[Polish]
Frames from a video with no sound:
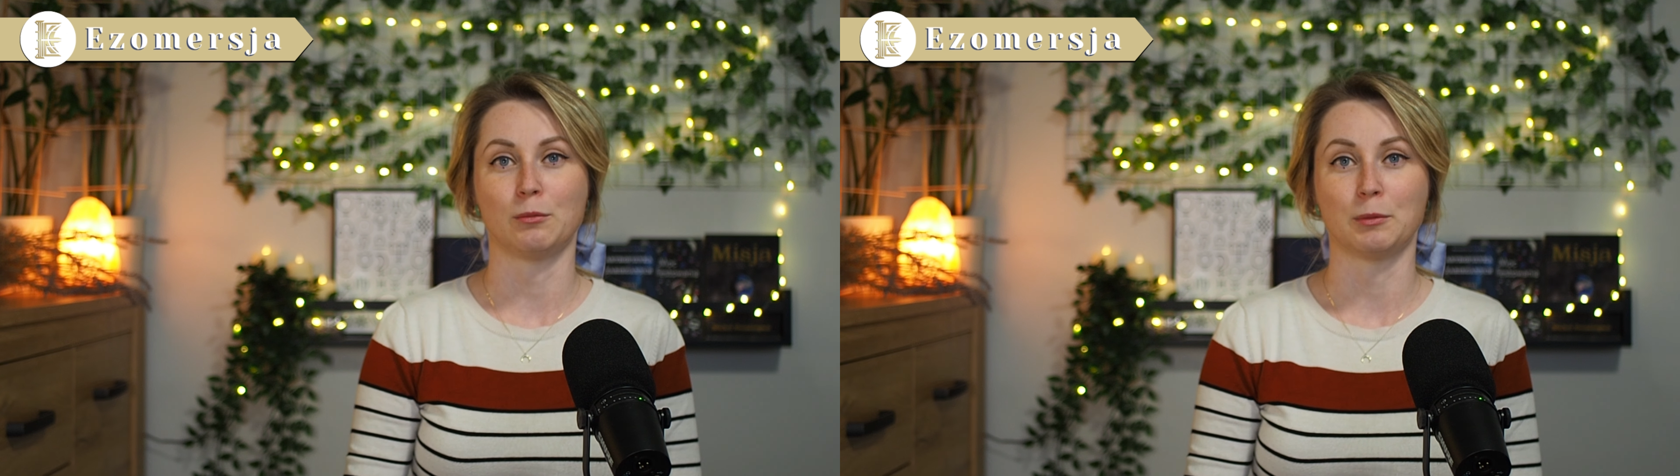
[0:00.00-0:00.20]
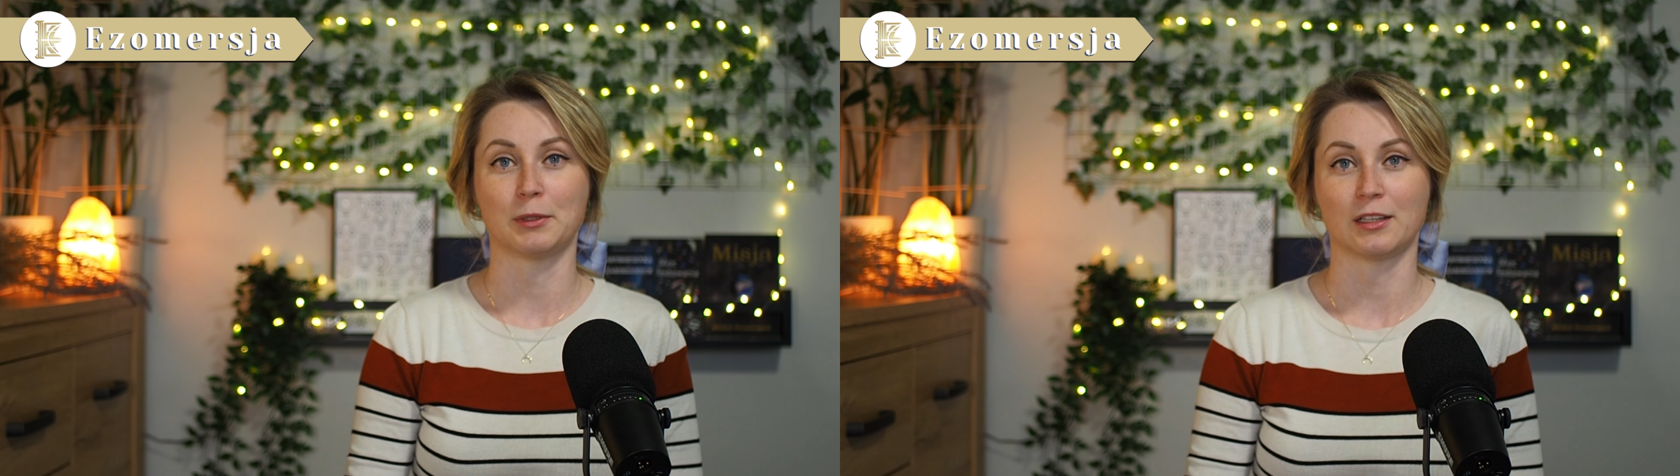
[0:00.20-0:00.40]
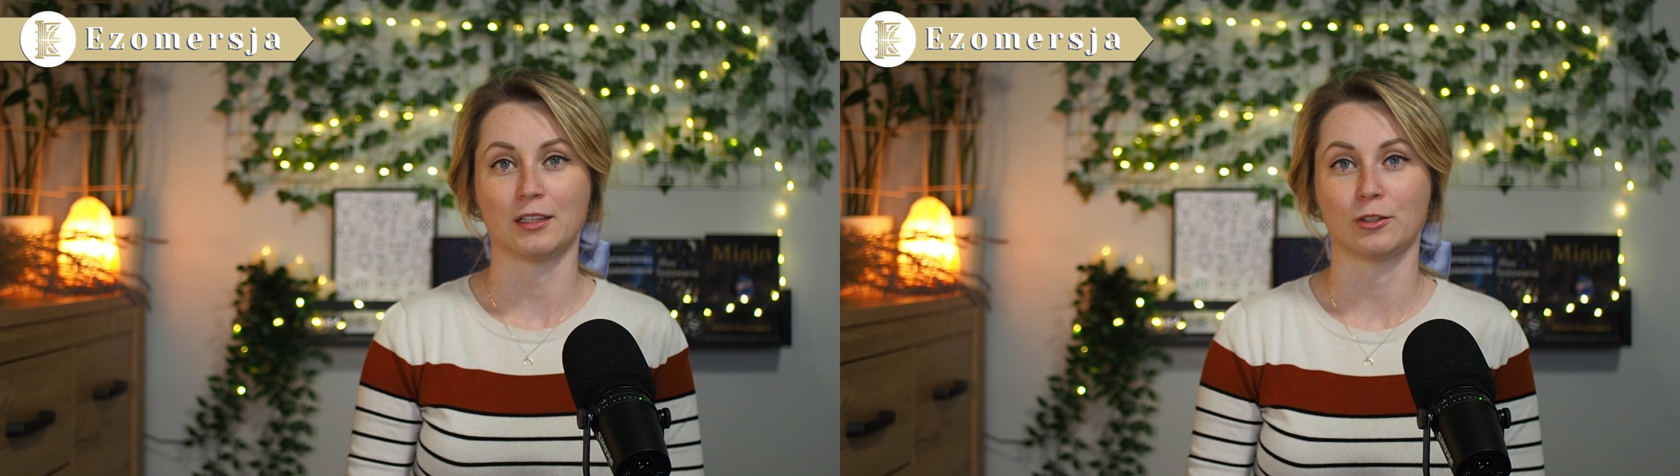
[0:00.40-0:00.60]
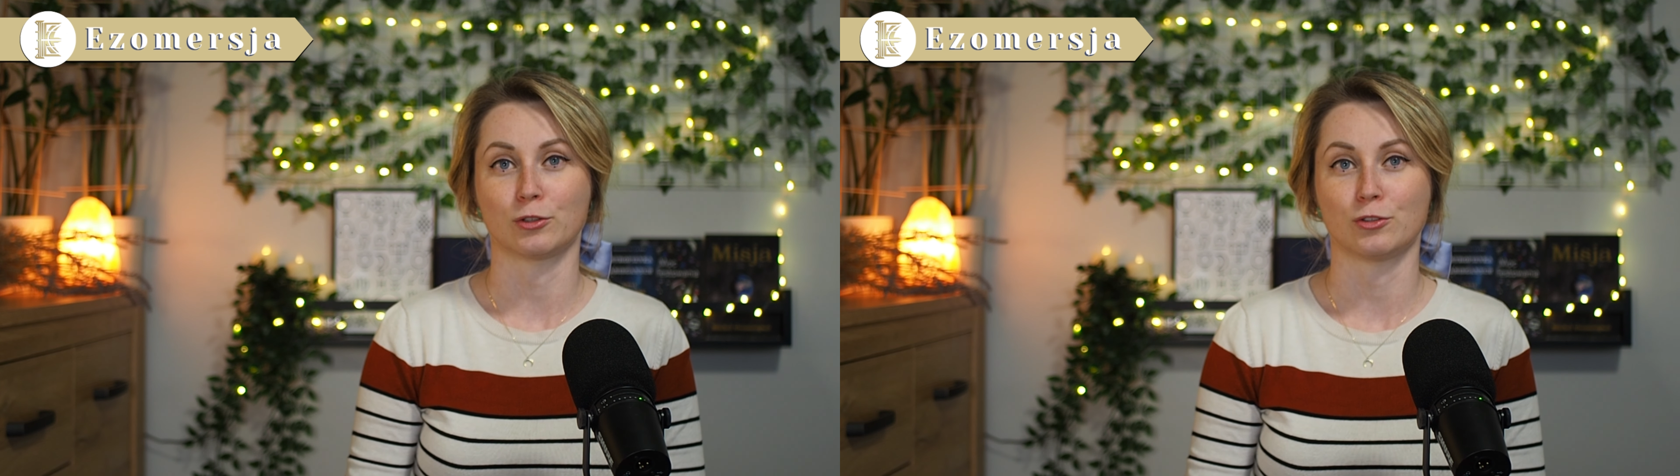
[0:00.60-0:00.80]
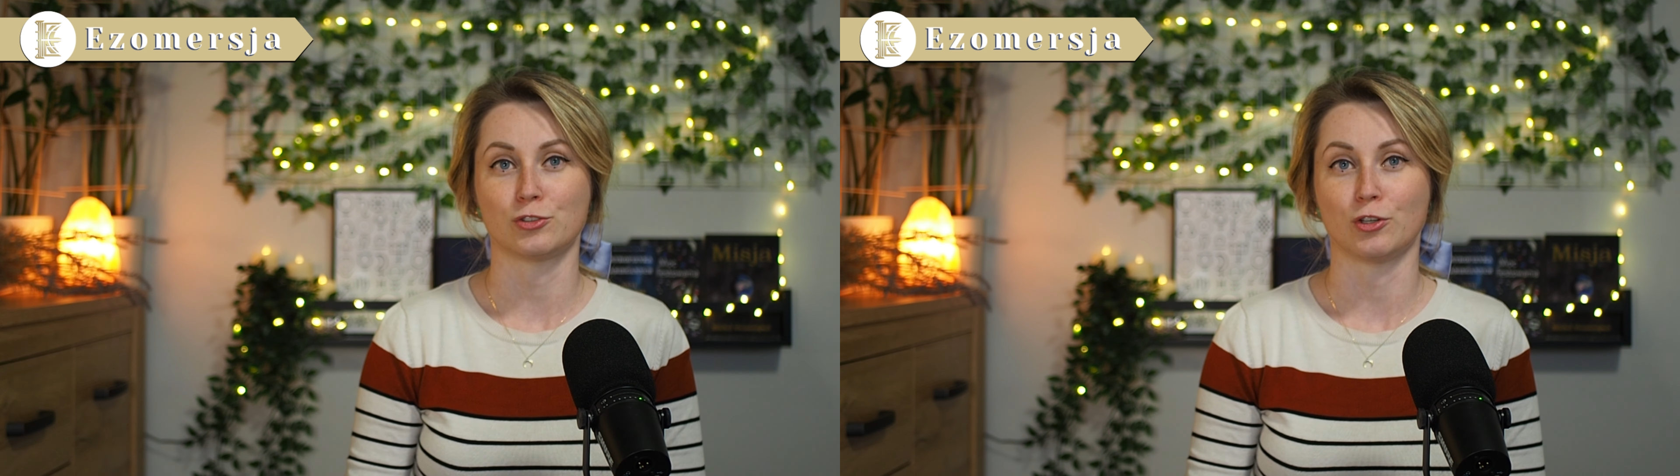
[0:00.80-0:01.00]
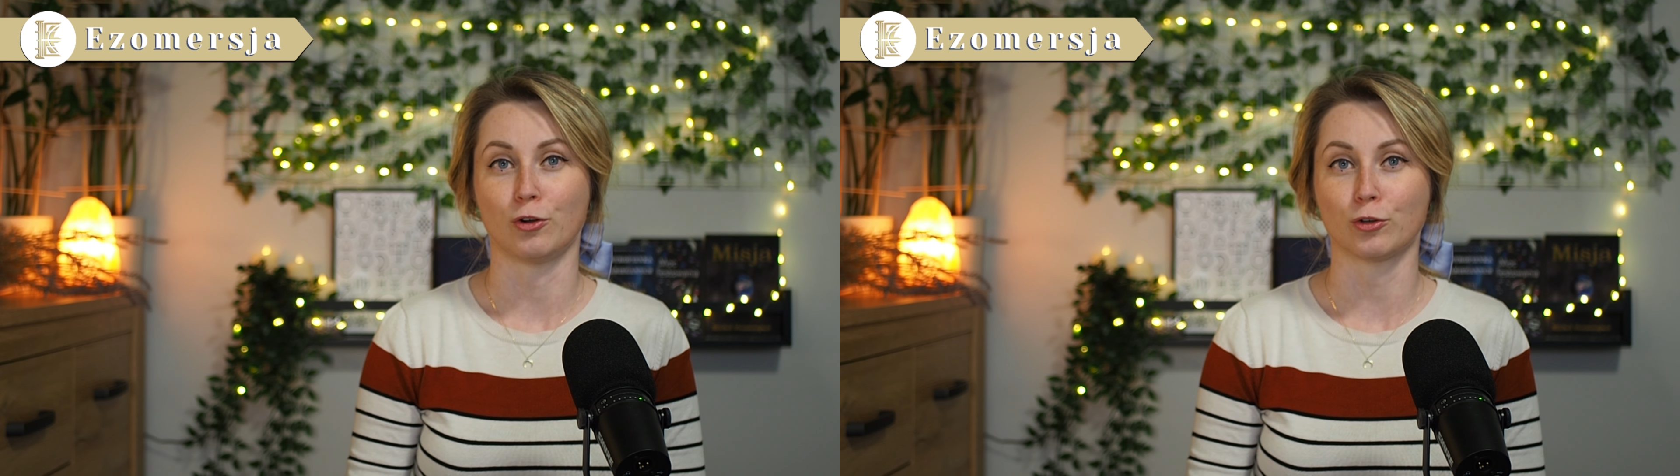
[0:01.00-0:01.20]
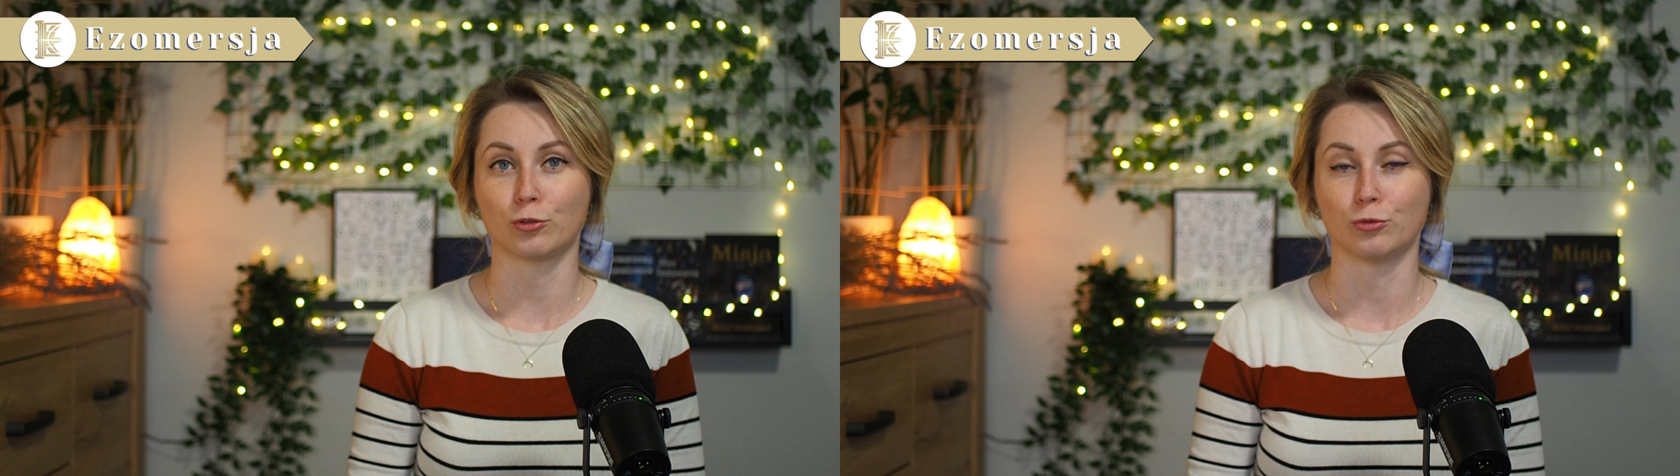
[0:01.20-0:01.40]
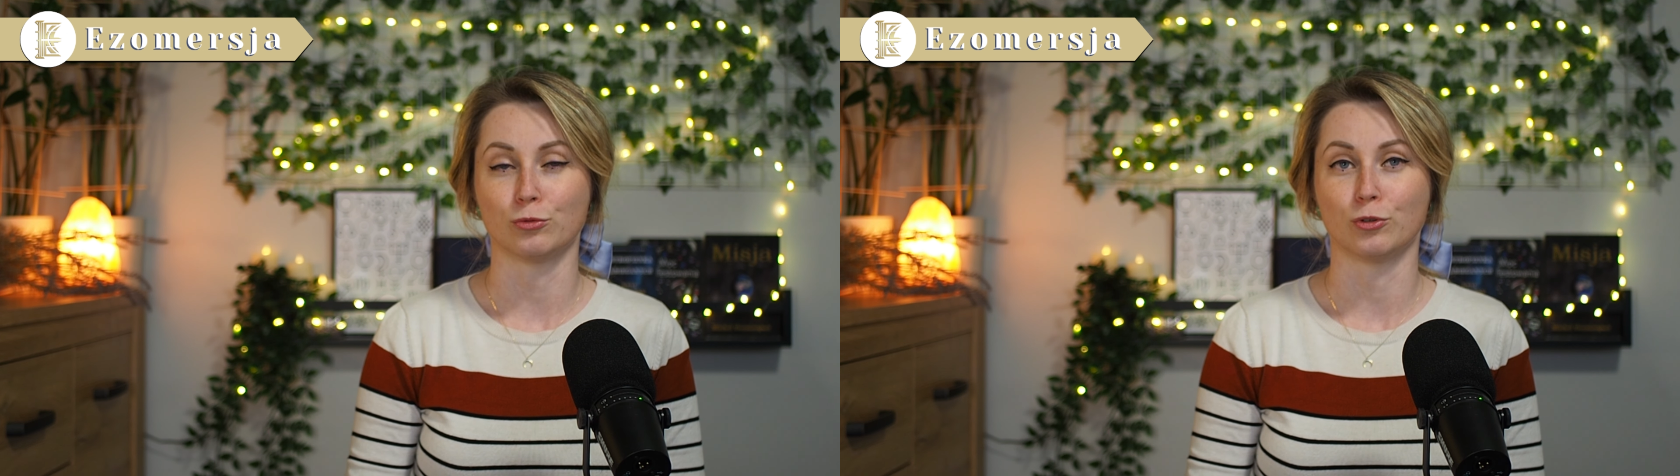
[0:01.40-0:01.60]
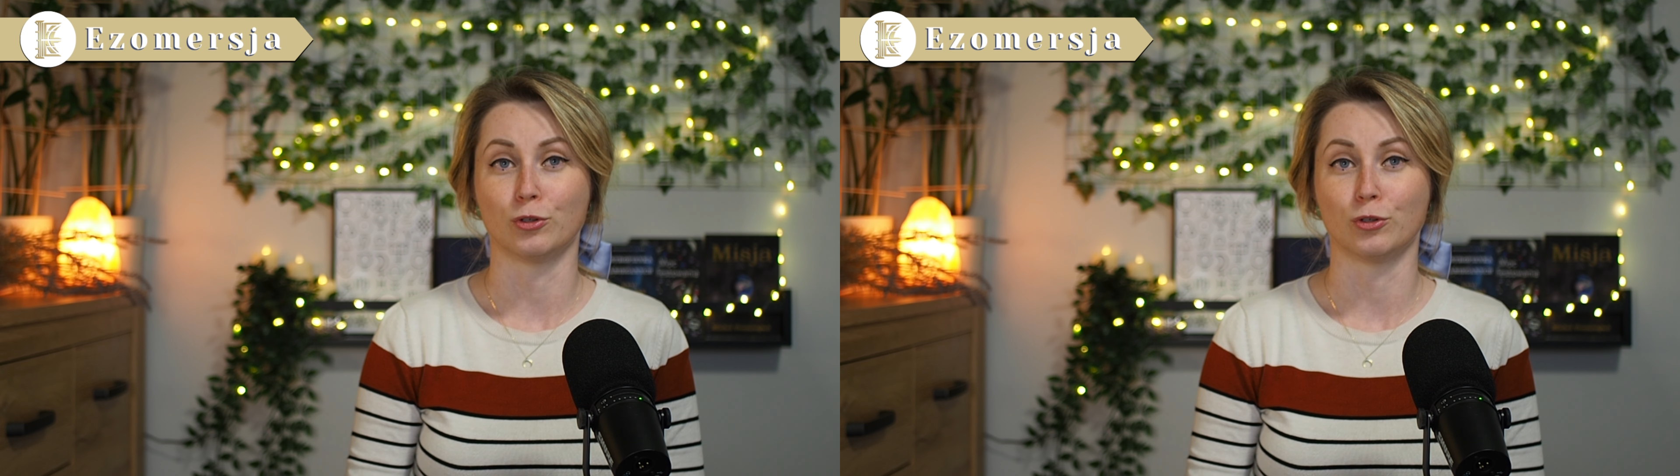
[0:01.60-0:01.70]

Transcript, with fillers: mi pytanie odnośnie ordu,